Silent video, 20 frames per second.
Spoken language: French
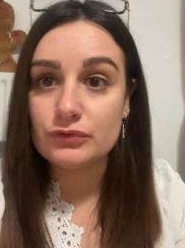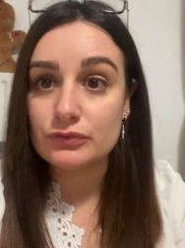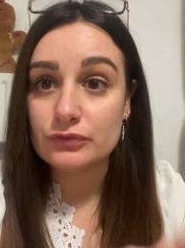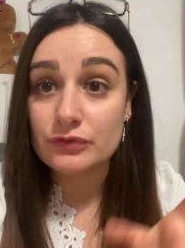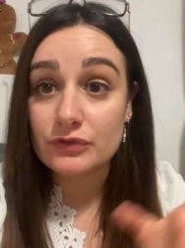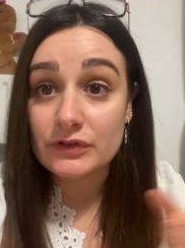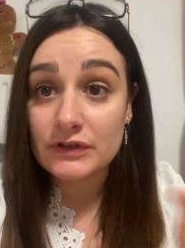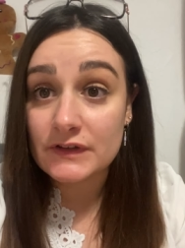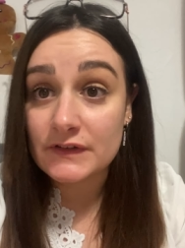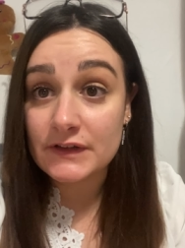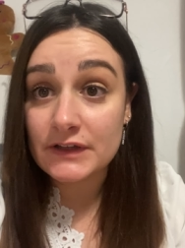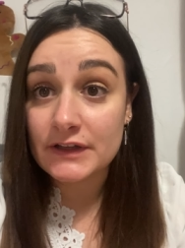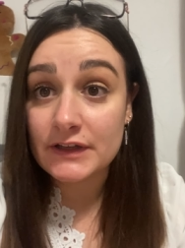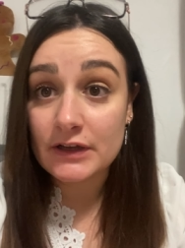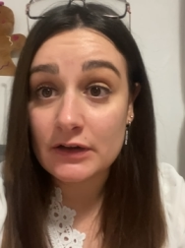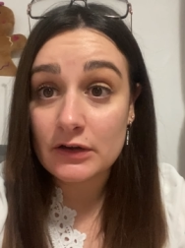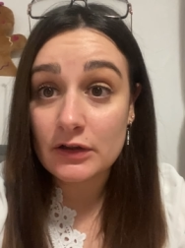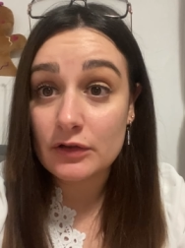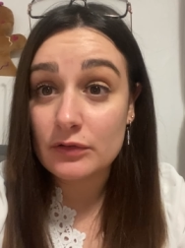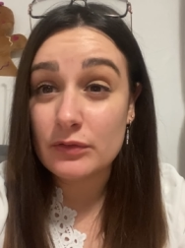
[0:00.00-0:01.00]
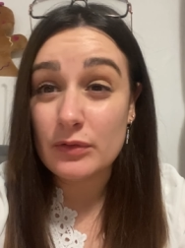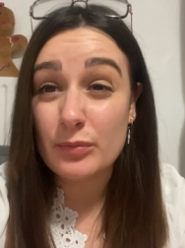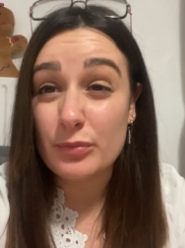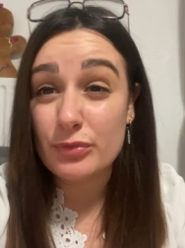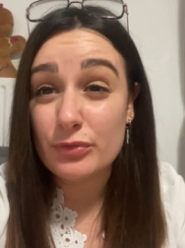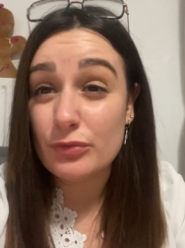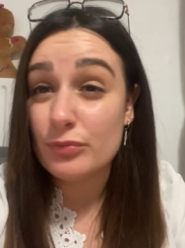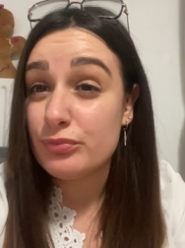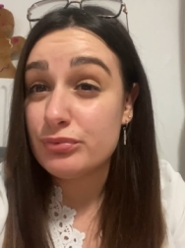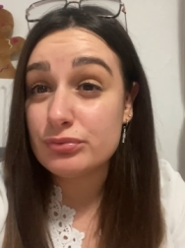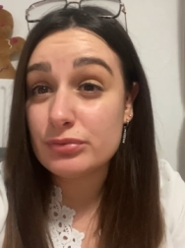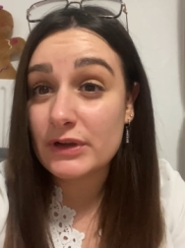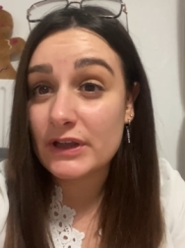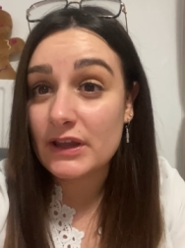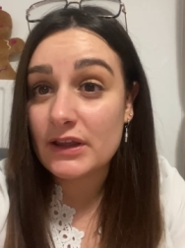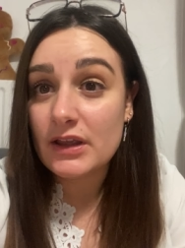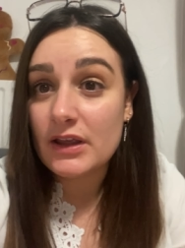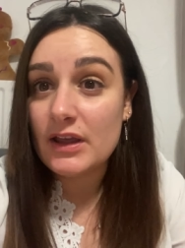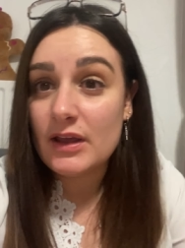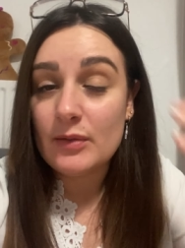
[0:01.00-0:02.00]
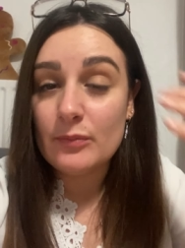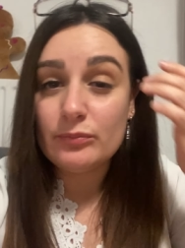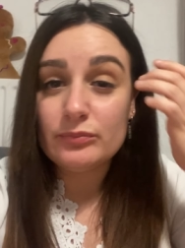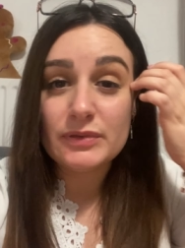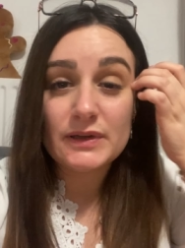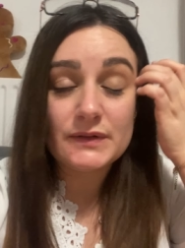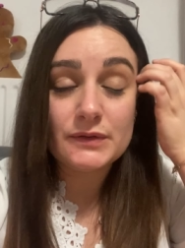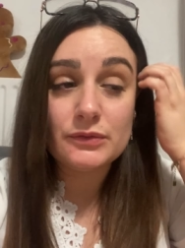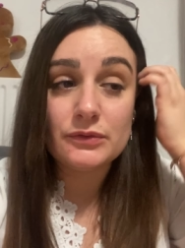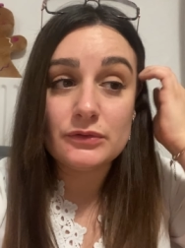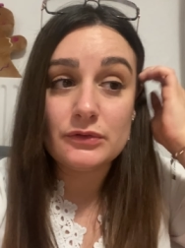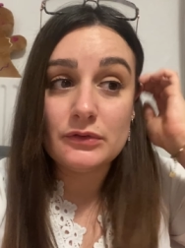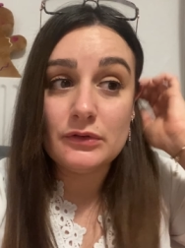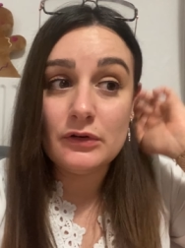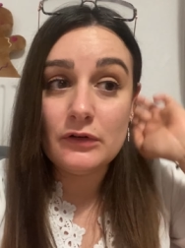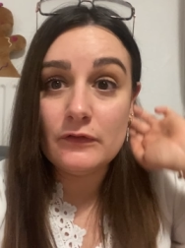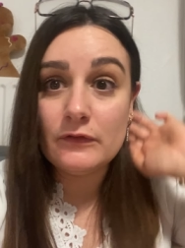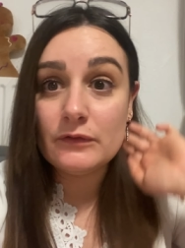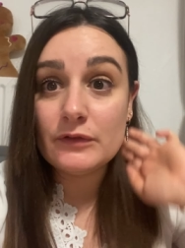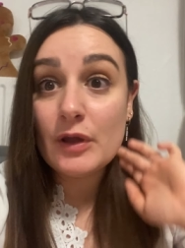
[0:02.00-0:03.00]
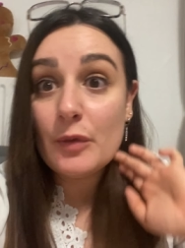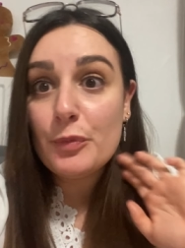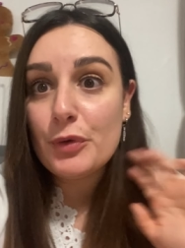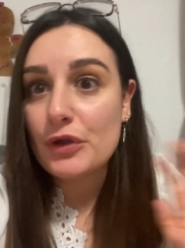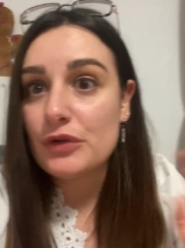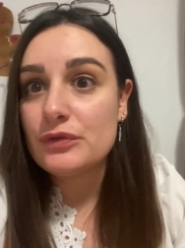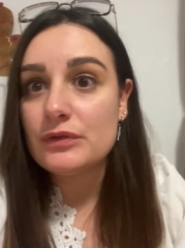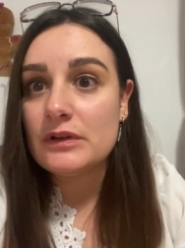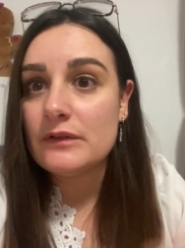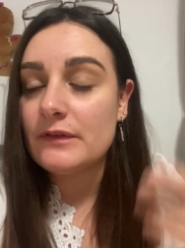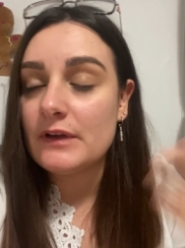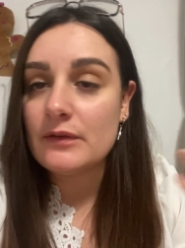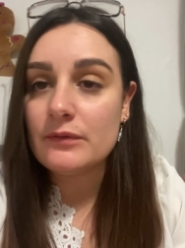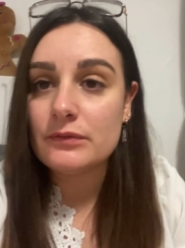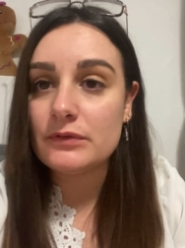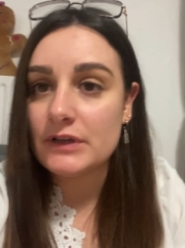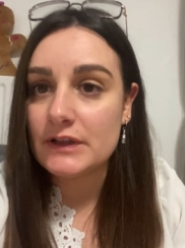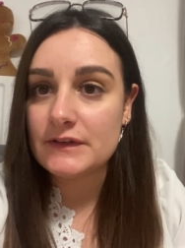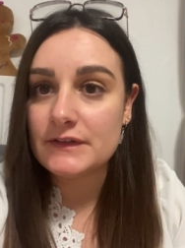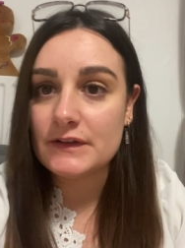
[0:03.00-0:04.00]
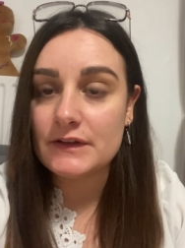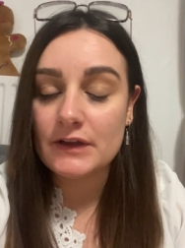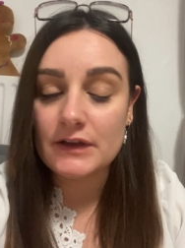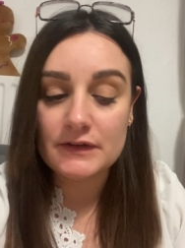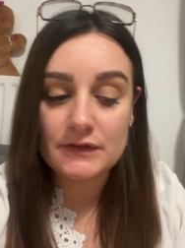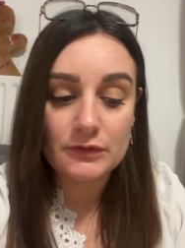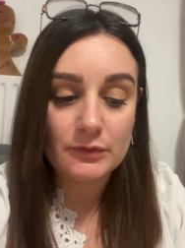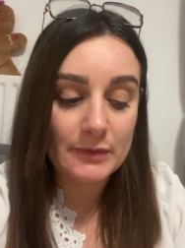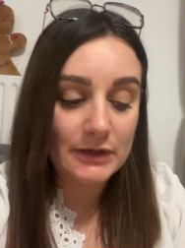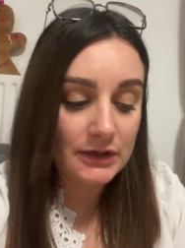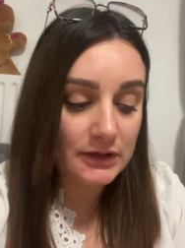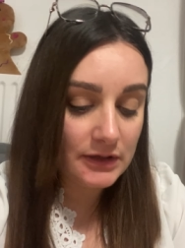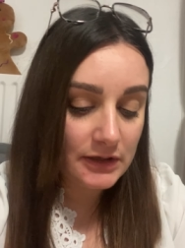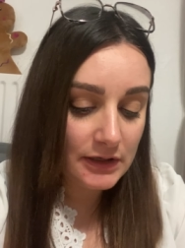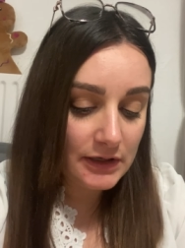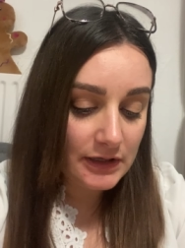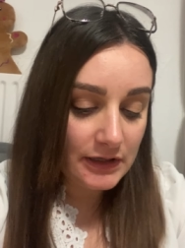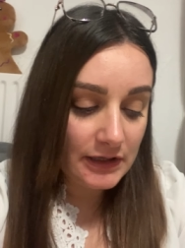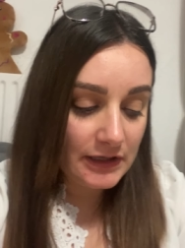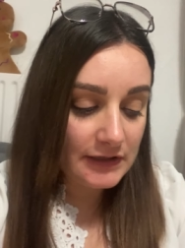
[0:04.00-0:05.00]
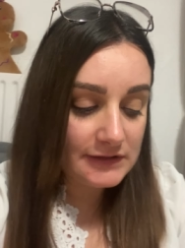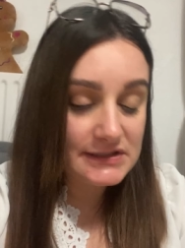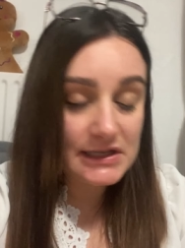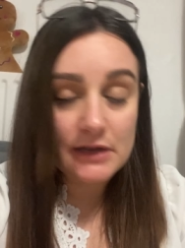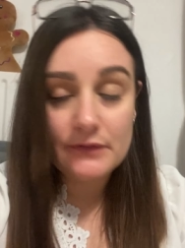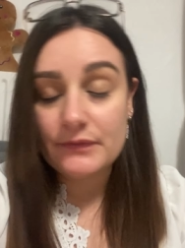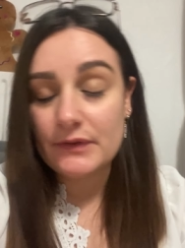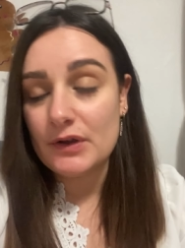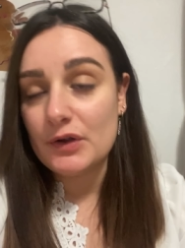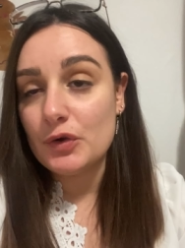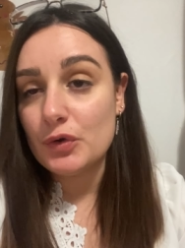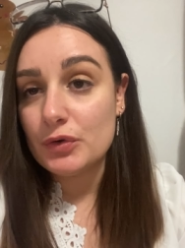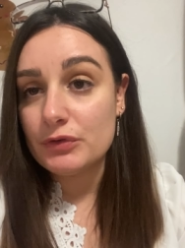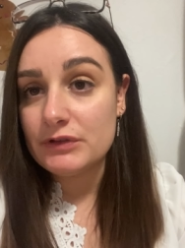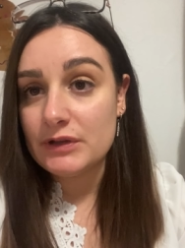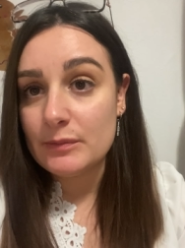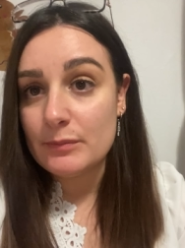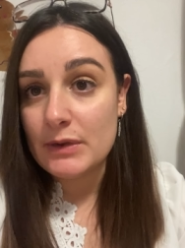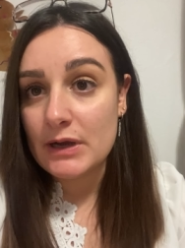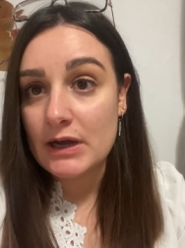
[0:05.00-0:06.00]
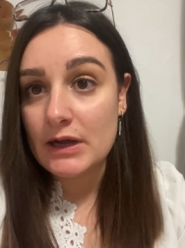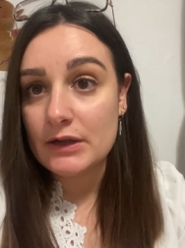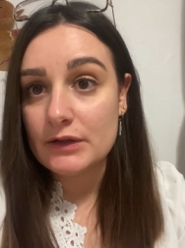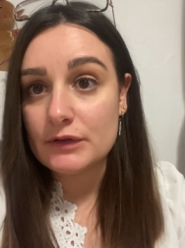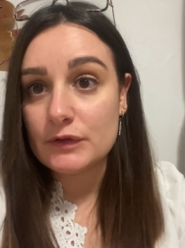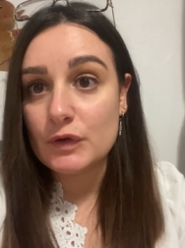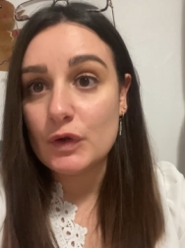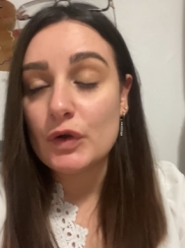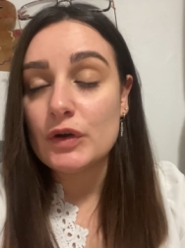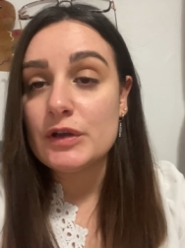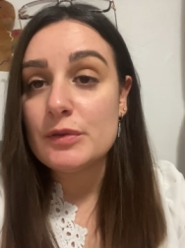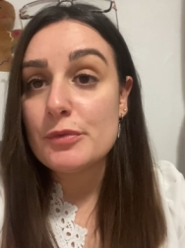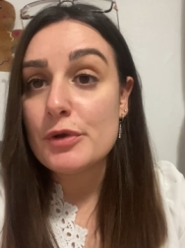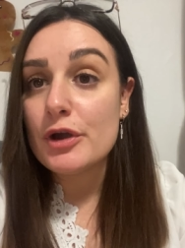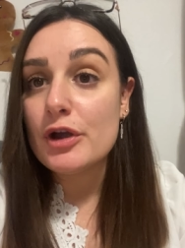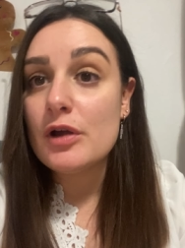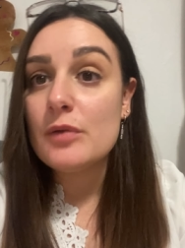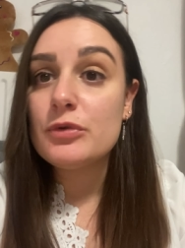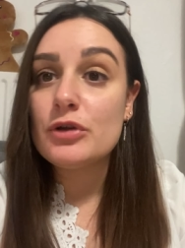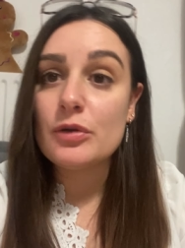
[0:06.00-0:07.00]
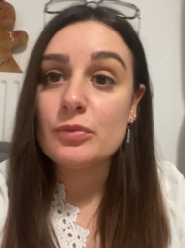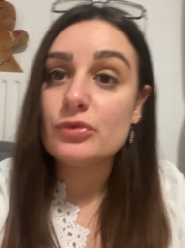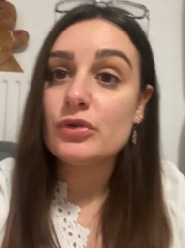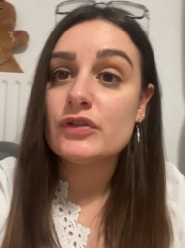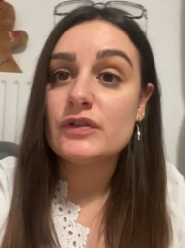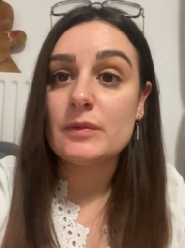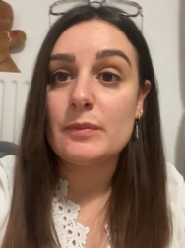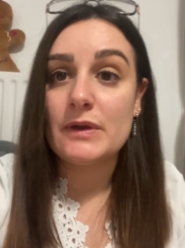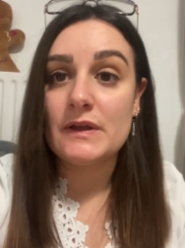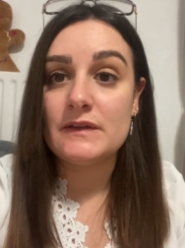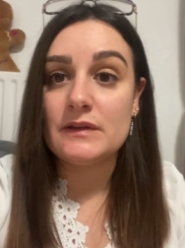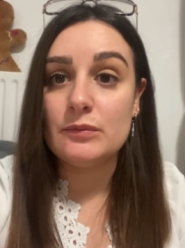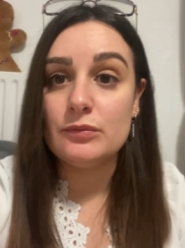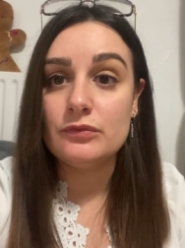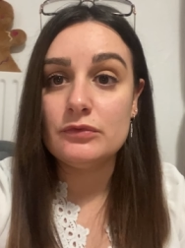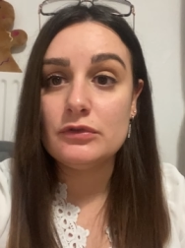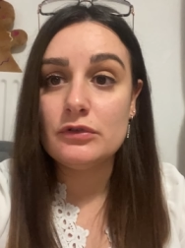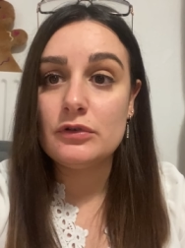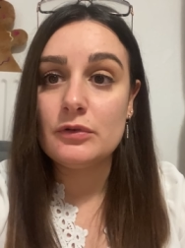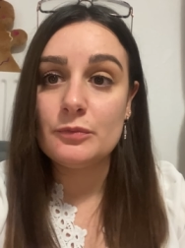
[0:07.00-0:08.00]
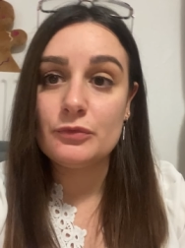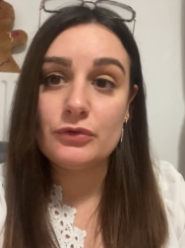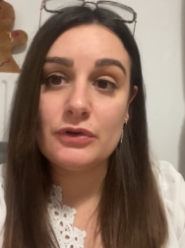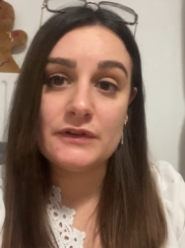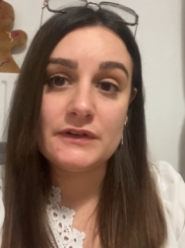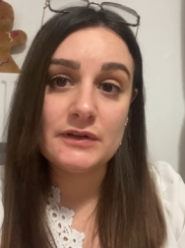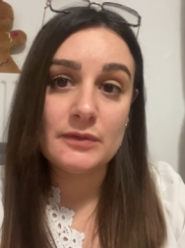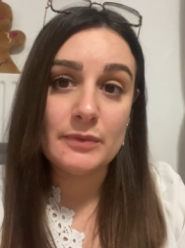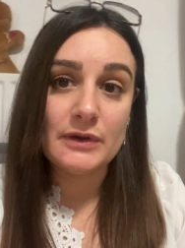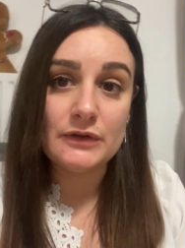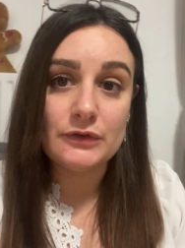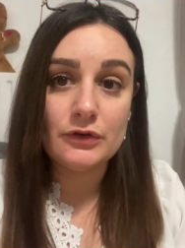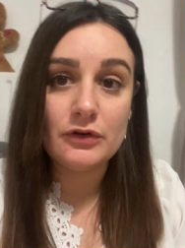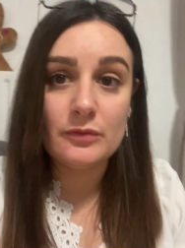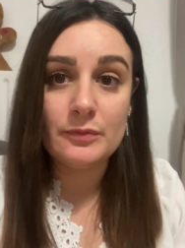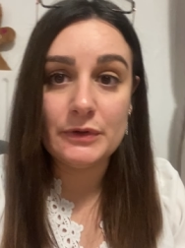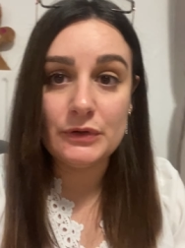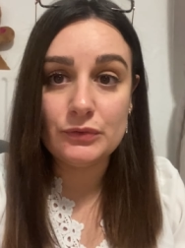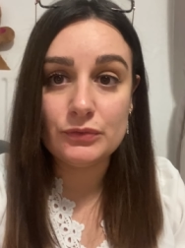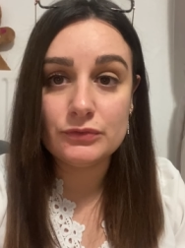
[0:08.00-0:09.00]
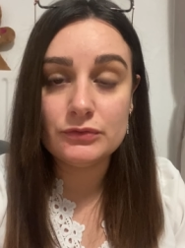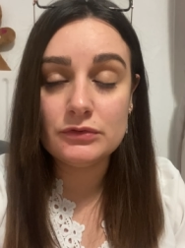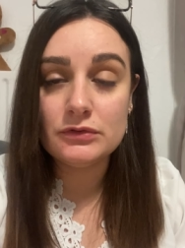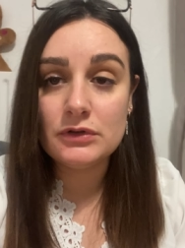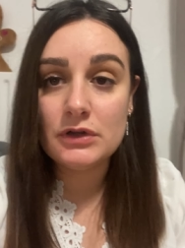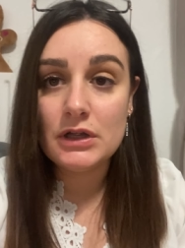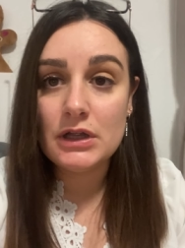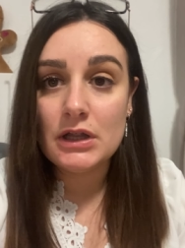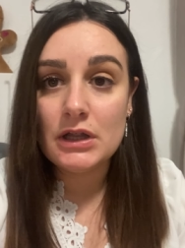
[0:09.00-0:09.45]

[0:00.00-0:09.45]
on utilise des guirlandes un peu pourries parce qu'on a peur de se les faire voler, etc. C'est normal. Et ça a fait un gros débat dans l'immeuble, comme quoi c'était pas assez beau, comme quoi c'était pas top et tout.